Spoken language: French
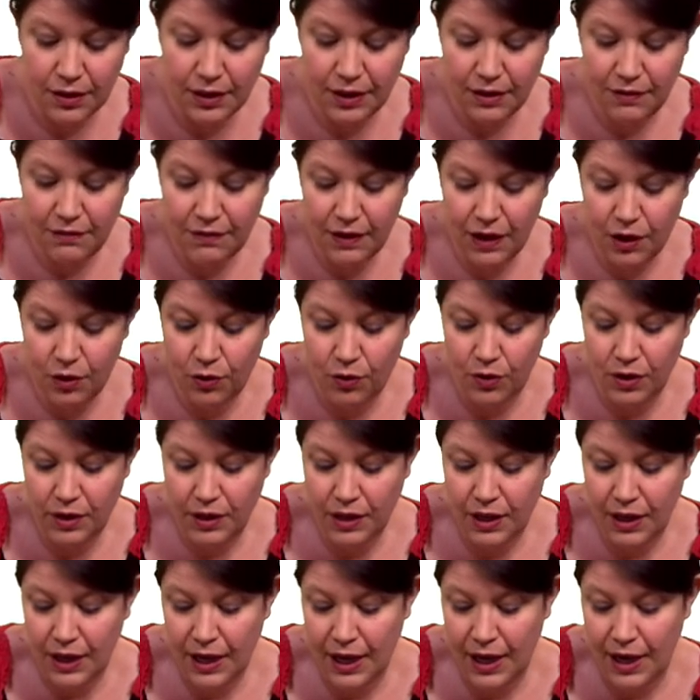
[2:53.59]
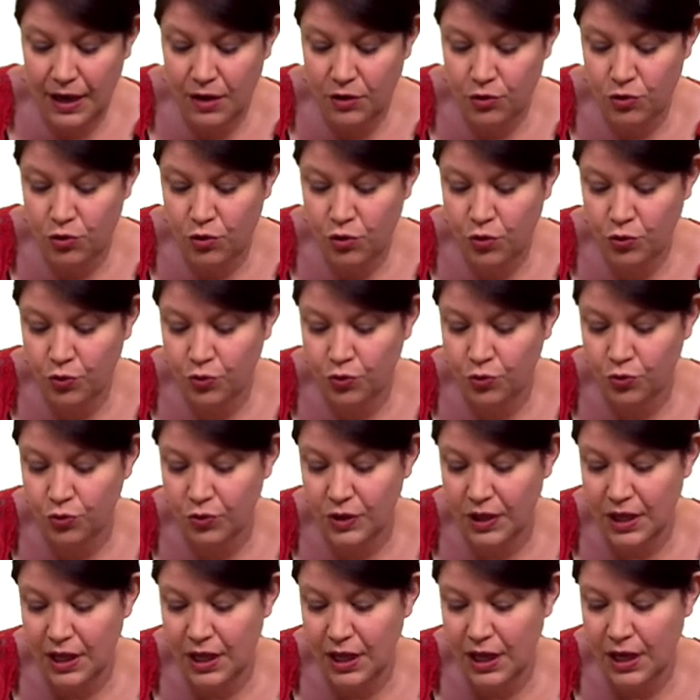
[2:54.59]
qui va relier L2
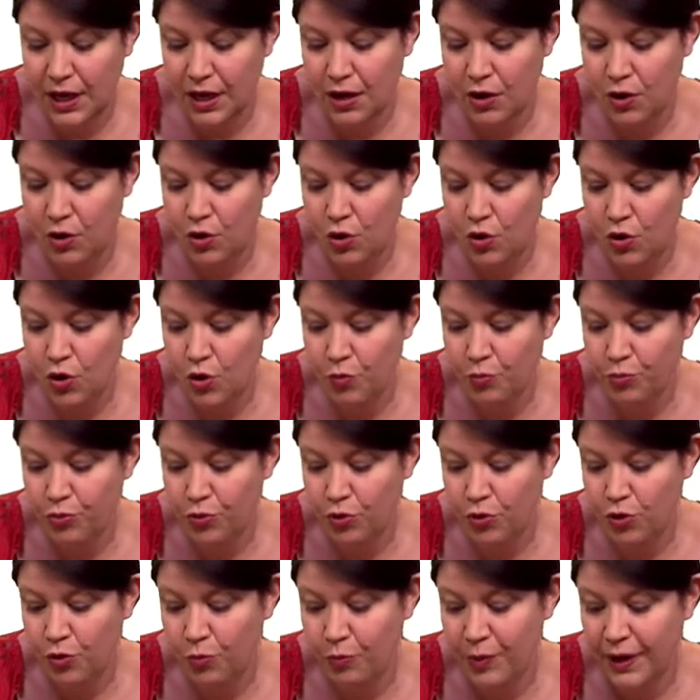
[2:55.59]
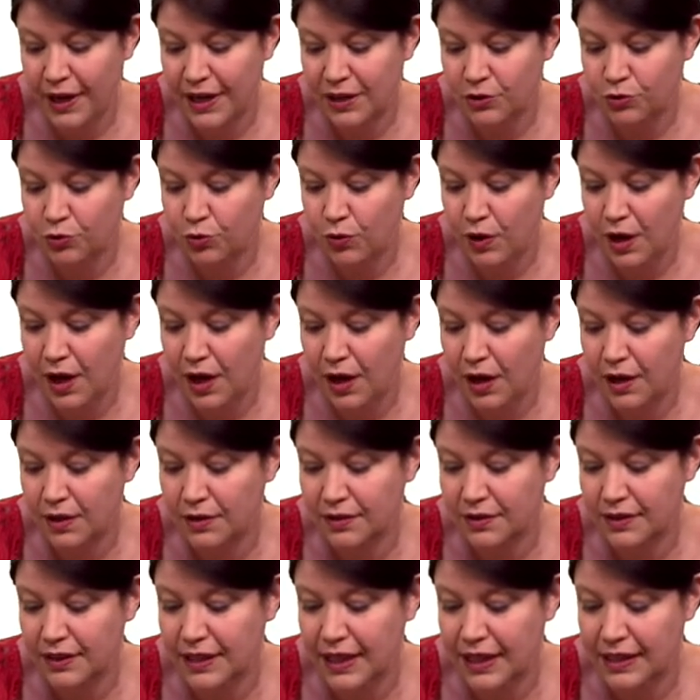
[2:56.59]
et le pôle
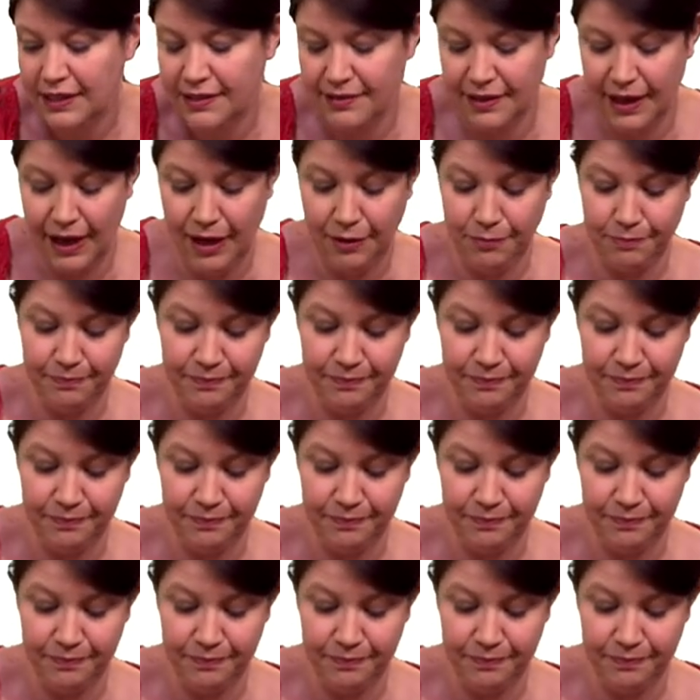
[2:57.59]
opératoire delta,